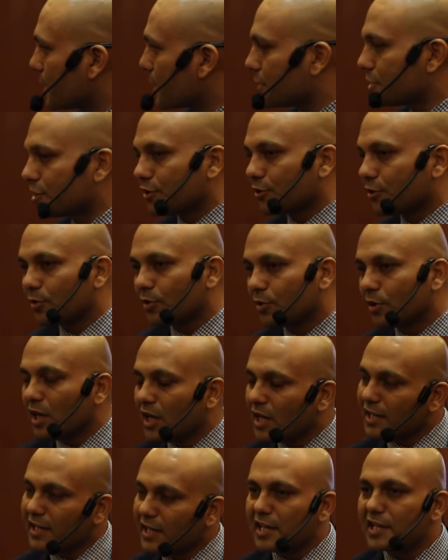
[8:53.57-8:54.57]
था किसी को
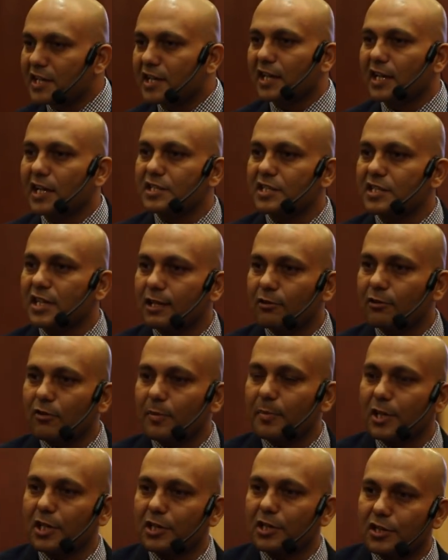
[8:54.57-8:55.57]
यही कहना चाहता हूँ
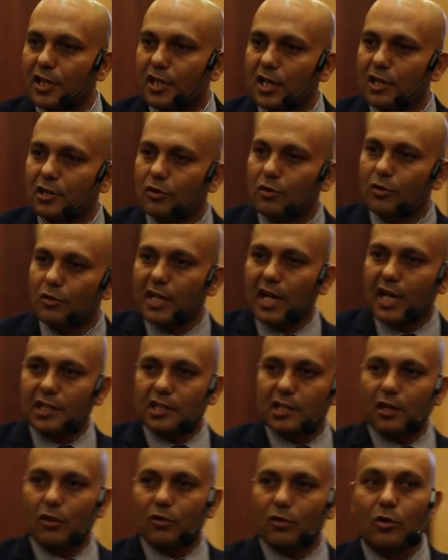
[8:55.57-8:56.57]
अपने दर्द को
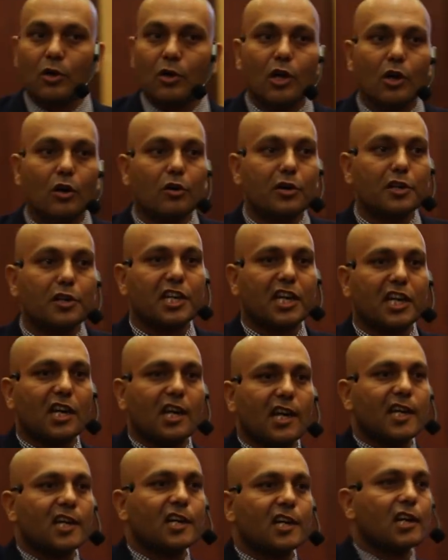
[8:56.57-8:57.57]
याद करो और
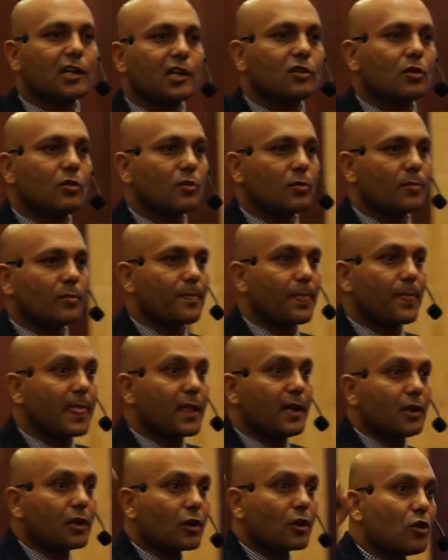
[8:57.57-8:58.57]
डिक्लेयर कर दो
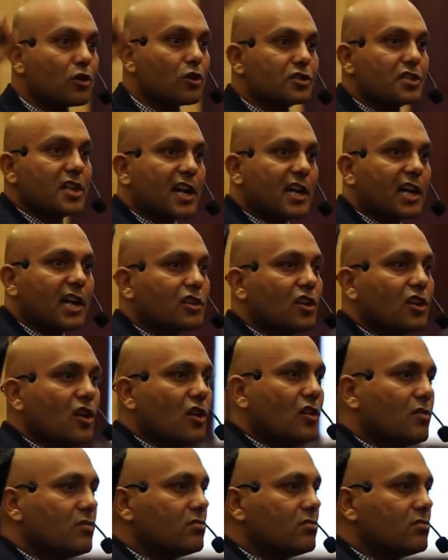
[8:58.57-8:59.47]
घोषणा कर दो